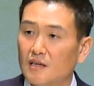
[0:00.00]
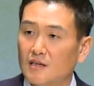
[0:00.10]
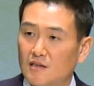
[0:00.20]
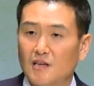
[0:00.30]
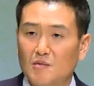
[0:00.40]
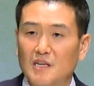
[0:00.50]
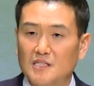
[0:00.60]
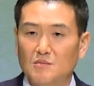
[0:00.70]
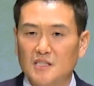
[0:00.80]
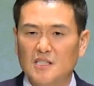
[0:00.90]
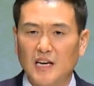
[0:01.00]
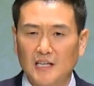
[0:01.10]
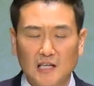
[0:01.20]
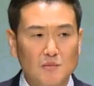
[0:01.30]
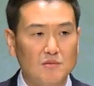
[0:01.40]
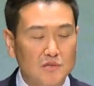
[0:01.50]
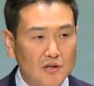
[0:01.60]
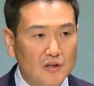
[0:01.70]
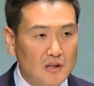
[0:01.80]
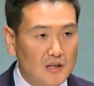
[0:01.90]
그렇게 말씀하시는 하나님의
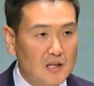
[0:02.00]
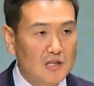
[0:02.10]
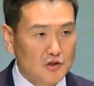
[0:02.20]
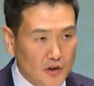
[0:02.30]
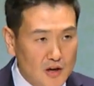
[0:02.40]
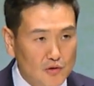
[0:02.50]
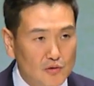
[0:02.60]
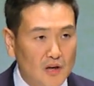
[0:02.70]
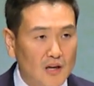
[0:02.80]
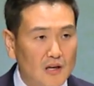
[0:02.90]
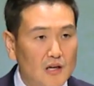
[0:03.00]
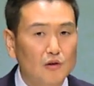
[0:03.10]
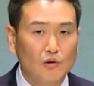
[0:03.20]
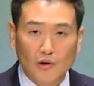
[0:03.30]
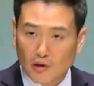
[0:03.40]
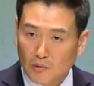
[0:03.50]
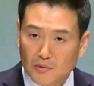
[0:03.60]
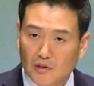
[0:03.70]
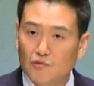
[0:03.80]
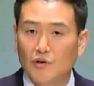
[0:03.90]
음성이 저의 귀에 그리고
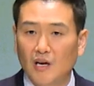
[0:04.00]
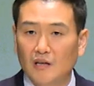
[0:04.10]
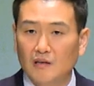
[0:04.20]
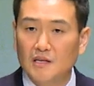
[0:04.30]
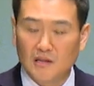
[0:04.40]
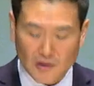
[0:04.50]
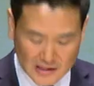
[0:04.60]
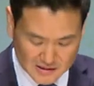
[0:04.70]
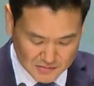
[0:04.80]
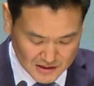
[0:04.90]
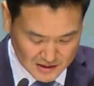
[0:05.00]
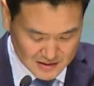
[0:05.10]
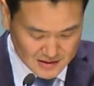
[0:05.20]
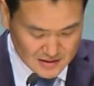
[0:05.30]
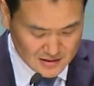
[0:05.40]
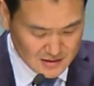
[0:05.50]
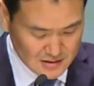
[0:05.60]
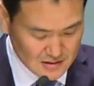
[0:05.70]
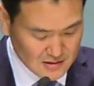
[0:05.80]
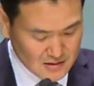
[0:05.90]
여러분들 귀에 들리는 것 같습니다.
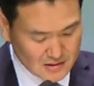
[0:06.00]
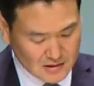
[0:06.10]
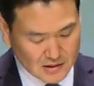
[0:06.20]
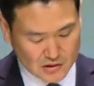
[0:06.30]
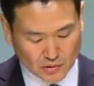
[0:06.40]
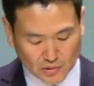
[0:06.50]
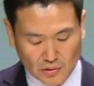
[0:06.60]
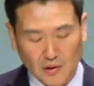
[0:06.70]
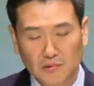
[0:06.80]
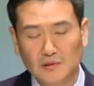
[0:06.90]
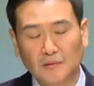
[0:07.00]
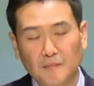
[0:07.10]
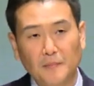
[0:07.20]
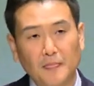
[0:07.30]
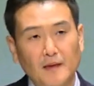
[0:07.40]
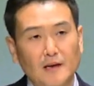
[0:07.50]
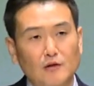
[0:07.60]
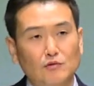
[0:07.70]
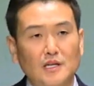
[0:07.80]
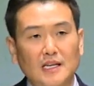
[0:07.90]
성도 여러분,
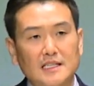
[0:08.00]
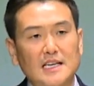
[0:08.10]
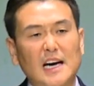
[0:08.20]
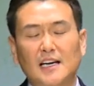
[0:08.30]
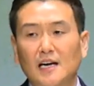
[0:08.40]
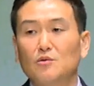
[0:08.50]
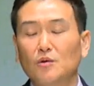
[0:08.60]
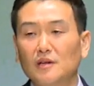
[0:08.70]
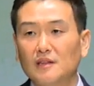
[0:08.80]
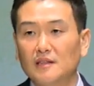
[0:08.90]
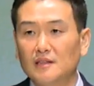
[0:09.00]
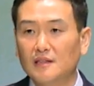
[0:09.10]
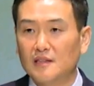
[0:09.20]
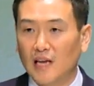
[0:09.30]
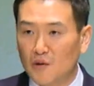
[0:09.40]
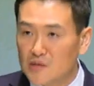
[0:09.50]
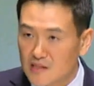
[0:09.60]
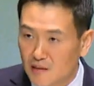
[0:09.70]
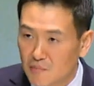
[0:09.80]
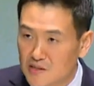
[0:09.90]
우리가 잘 알고 있는
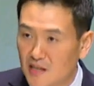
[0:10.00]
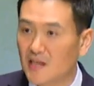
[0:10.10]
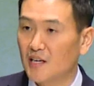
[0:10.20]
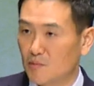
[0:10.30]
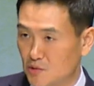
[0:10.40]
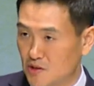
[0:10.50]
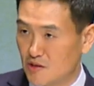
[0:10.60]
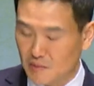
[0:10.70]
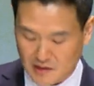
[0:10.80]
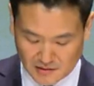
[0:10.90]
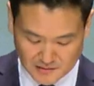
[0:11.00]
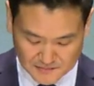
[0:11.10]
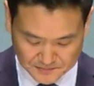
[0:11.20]
다윗을 한번 생각해 보시길 바래요.